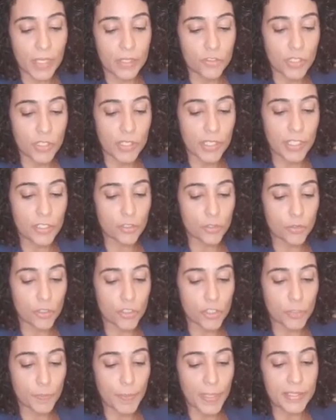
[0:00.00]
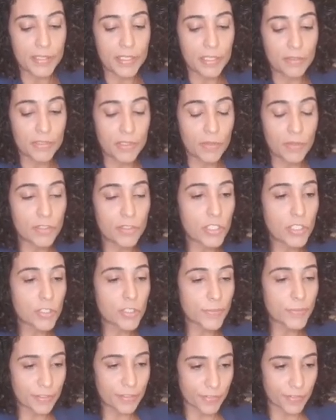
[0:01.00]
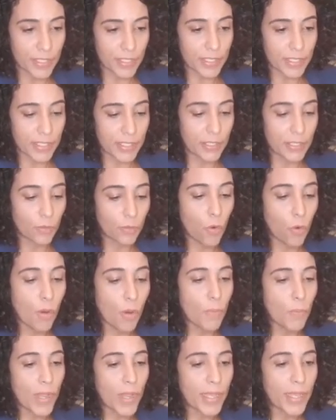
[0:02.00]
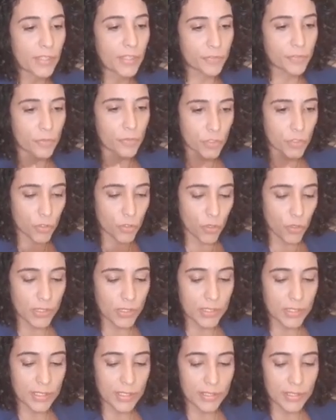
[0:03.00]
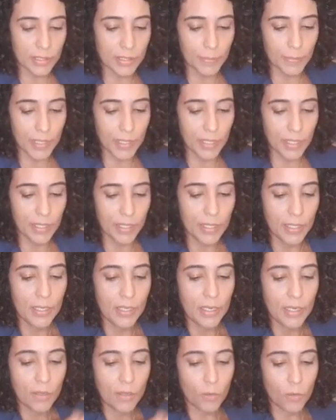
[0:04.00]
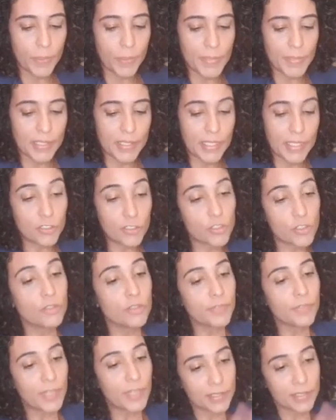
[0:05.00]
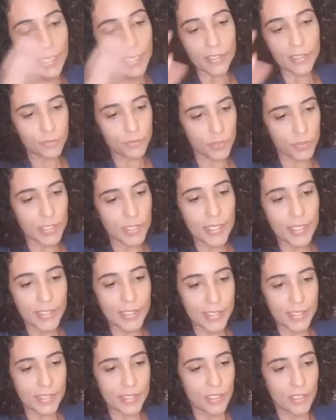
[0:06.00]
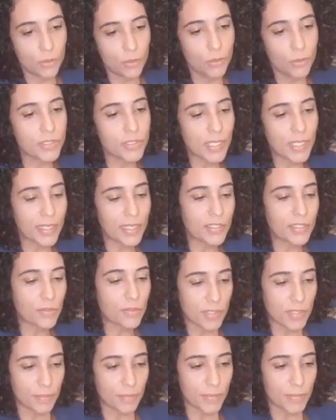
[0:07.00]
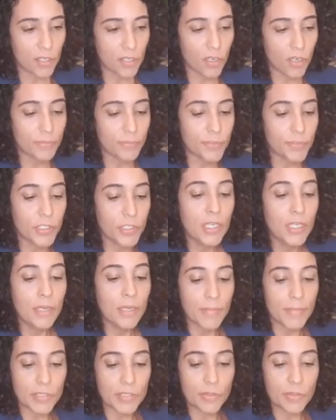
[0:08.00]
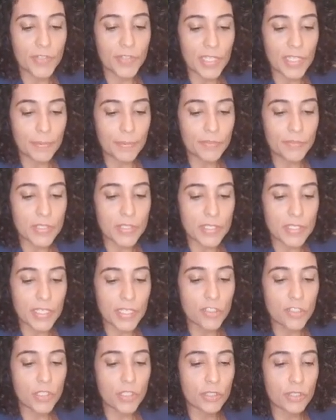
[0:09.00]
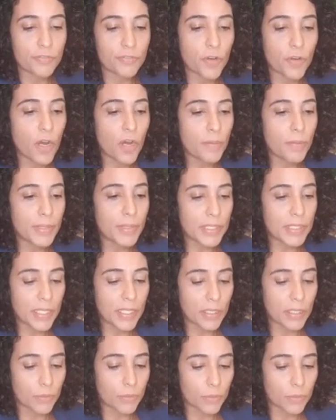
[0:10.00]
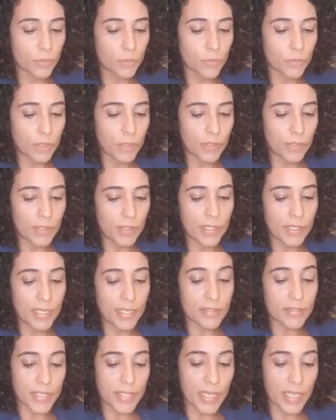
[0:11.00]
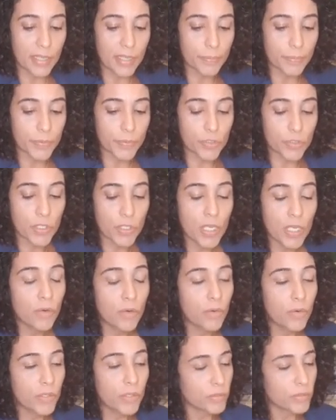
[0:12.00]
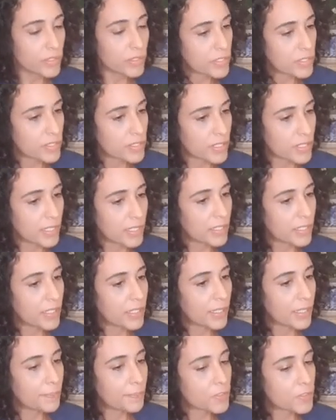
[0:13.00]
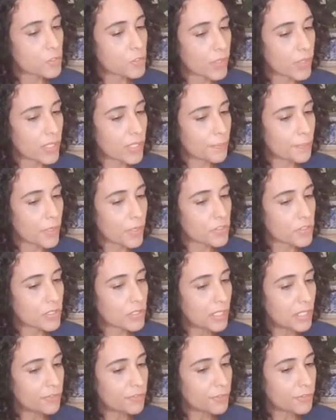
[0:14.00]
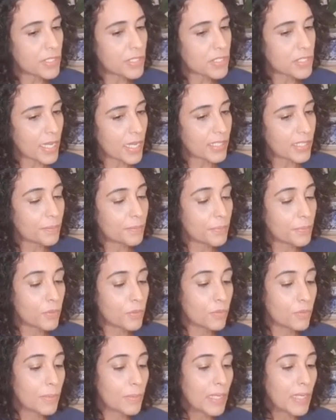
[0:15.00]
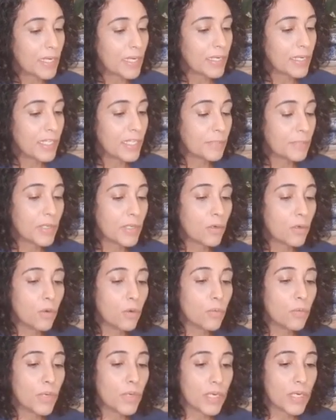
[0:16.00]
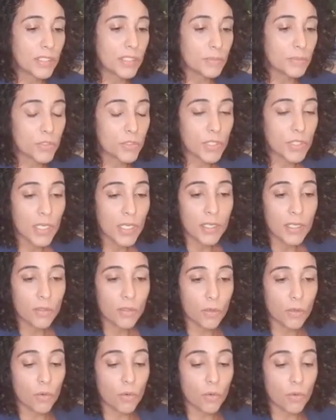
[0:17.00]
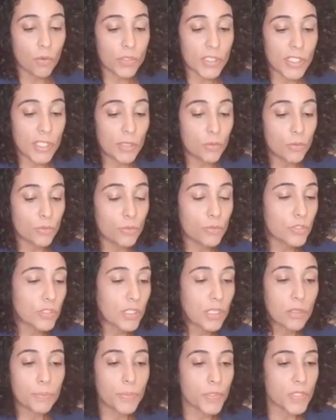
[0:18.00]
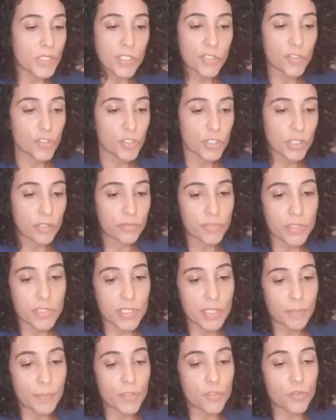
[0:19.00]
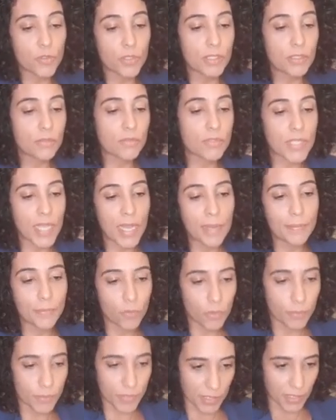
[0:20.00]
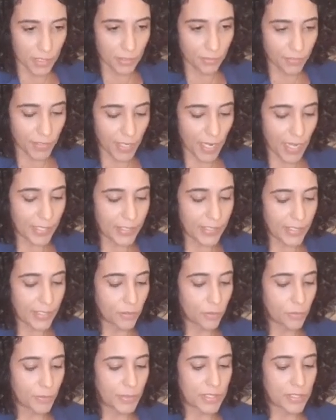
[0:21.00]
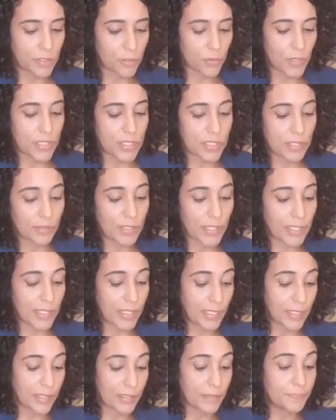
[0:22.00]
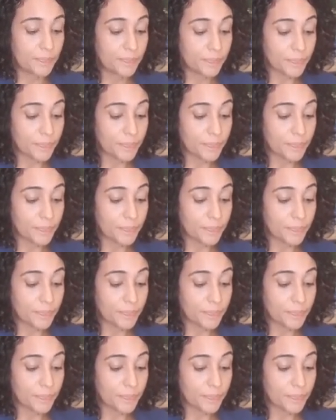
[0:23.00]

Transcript: de questões de padrão. Então a gente vai ver aqui como é que funciona, né, uma complementar. A gente não vai entrar, não vou dar aqui aquele curso da Casa do Saber, óbvio, mas eu vou falar para vocês de que forma, né, o, em exemplos, o Jung dizia que a pessoa ela pode estar influenciada por uma ânima ou um ânimos com conteúdos não positivos e a pessoa não sabe como se livrar né, de uma situação daquela,